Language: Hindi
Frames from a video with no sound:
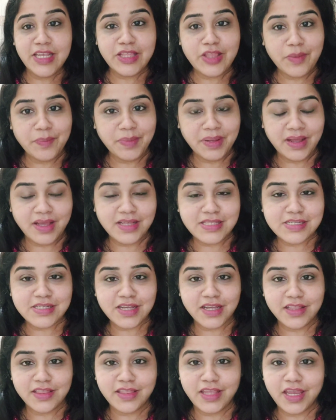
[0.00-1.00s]
ये था मेरा आज
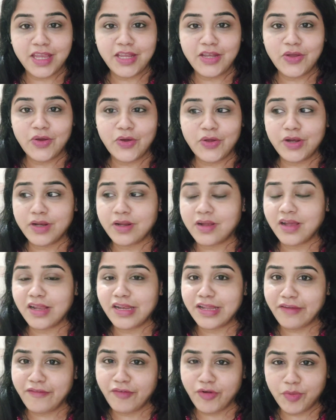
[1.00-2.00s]
का दिन और
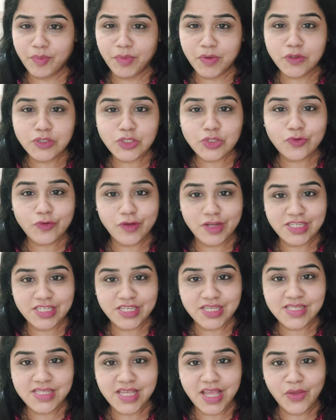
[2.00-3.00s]
कल के वीडियो में कुछ
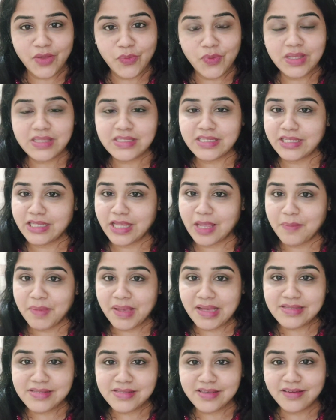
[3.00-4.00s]
क्वेश्चंस आए हुए हैं जिनके
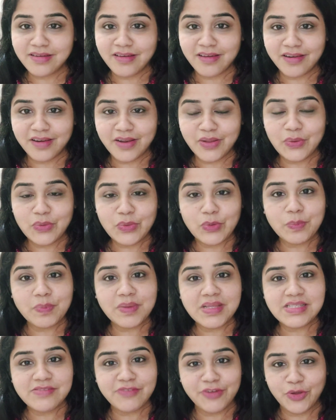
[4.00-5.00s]
मैं आंसर कर रही हूँ तो
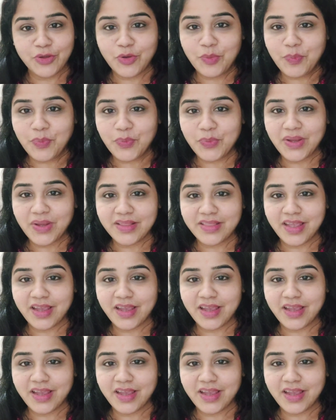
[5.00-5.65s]
प्लीज़ वीडियो को पूरा